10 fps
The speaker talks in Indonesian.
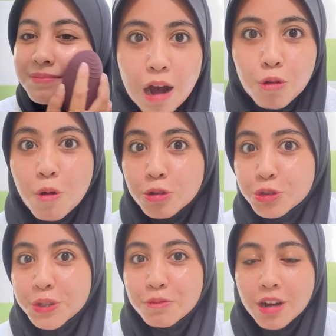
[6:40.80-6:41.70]
Aku mau
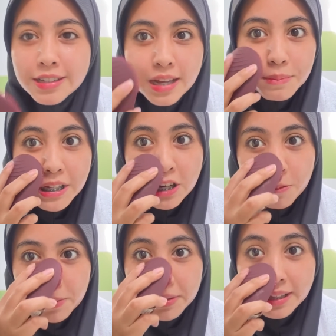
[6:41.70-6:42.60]
cuci muka sambil
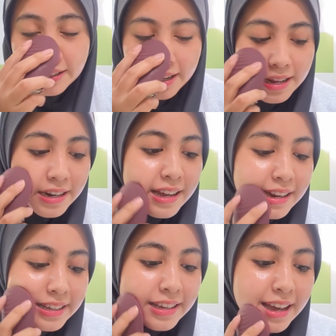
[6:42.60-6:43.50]
jawabin pertanyaan dari
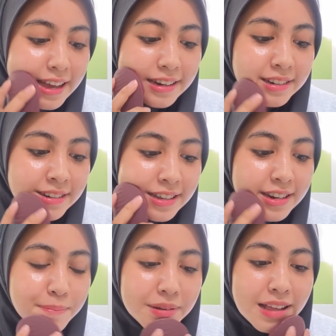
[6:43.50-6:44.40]
kalian.
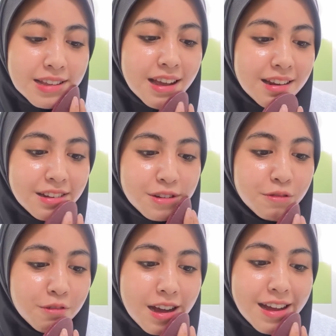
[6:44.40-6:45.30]
Ini pertanyaan
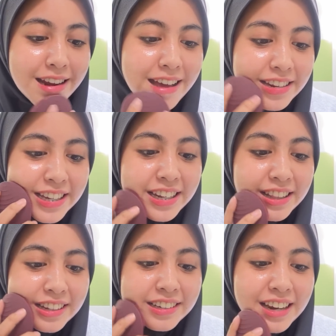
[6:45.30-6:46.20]
kedua dari
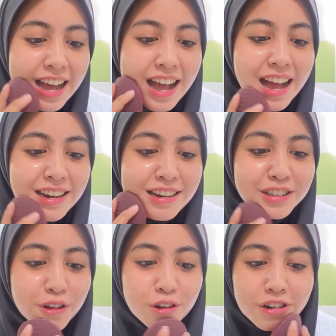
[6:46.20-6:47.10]
Nilna
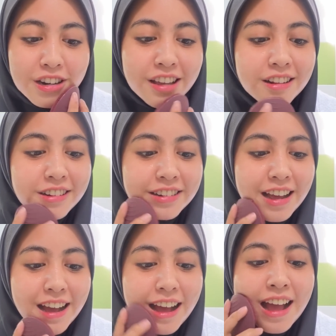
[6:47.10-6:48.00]
underscore
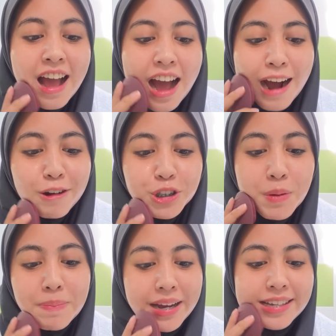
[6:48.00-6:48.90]
Nilna. Aku
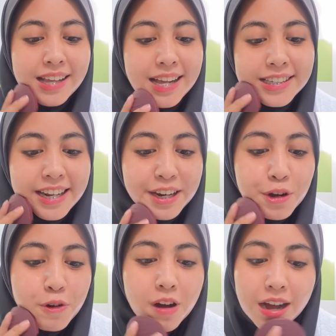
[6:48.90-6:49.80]
cuma pakai sunscreen
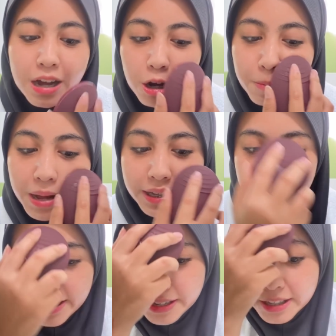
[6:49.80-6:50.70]
doang kalau
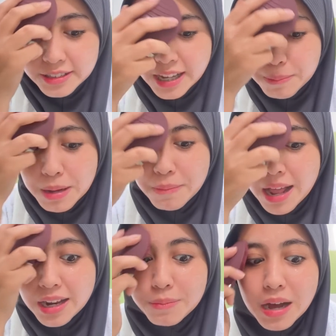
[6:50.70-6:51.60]
pagi sama
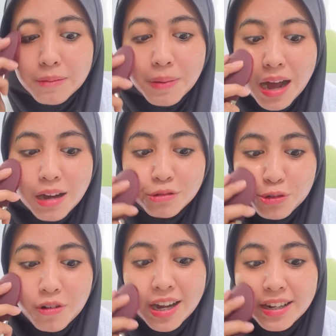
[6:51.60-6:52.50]
malam. Apa harus
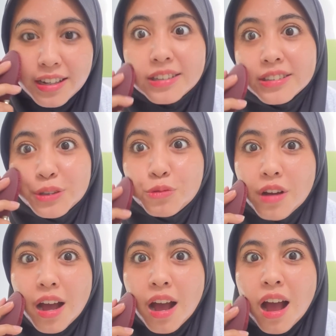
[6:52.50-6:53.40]
dua kali cleansing
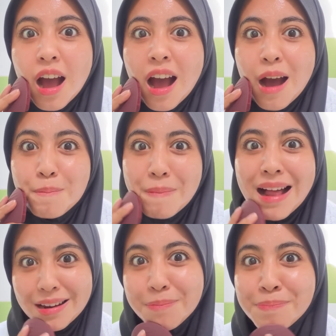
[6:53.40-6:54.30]
juga?
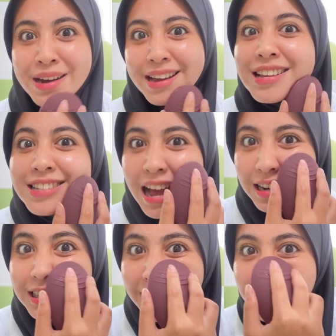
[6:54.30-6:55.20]
Malam pakai
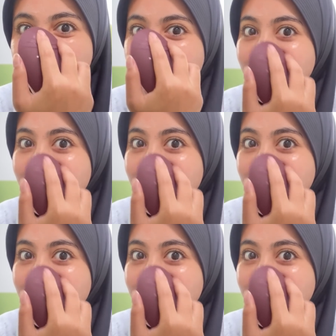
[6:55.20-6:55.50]
sunscreen.